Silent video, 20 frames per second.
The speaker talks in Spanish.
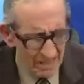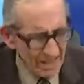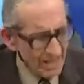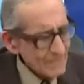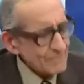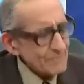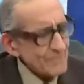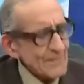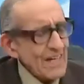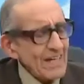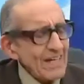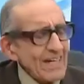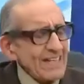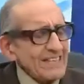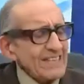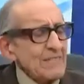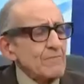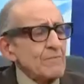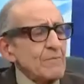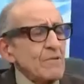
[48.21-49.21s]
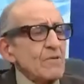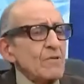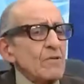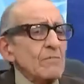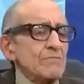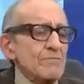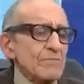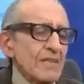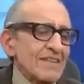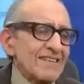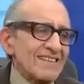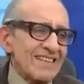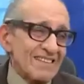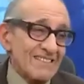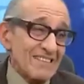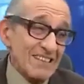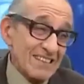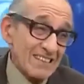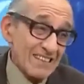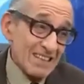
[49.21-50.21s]
Vea, hace poco
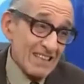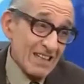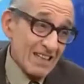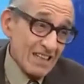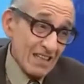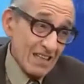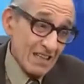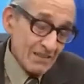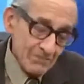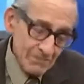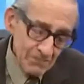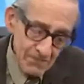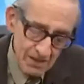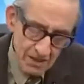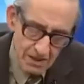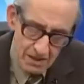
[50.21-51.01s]
entrevisté acá,